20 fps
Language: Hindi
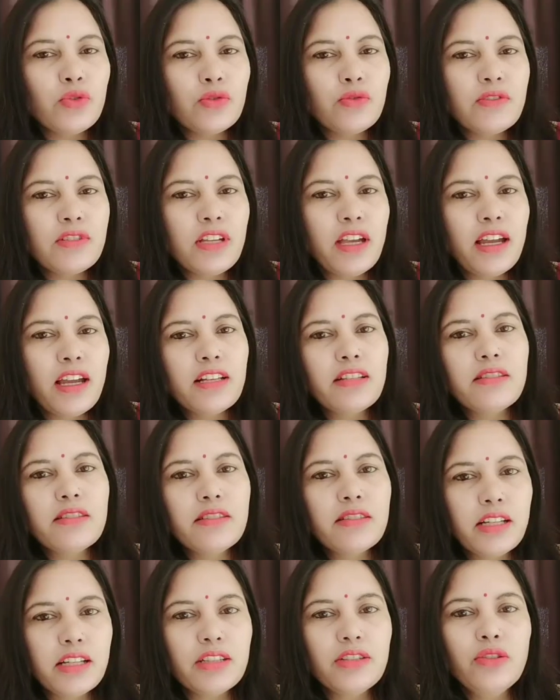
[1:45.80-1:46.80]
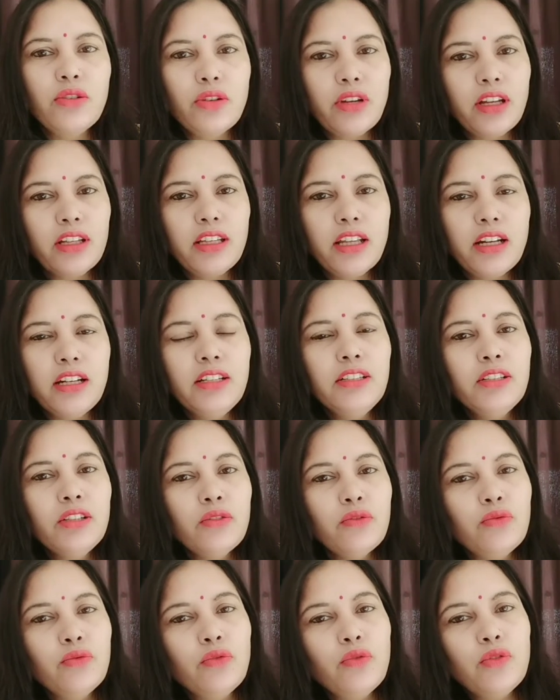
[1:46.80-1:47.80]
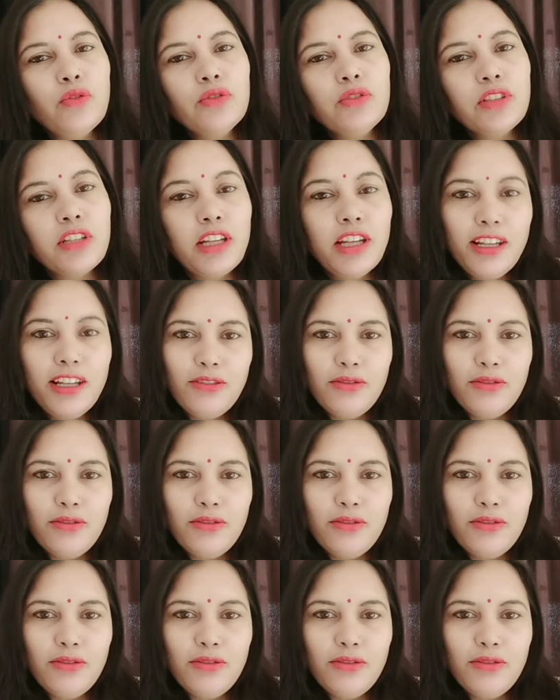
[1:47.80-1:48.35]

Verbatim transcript: जो त्वचा है सर्दियों के अंदर वो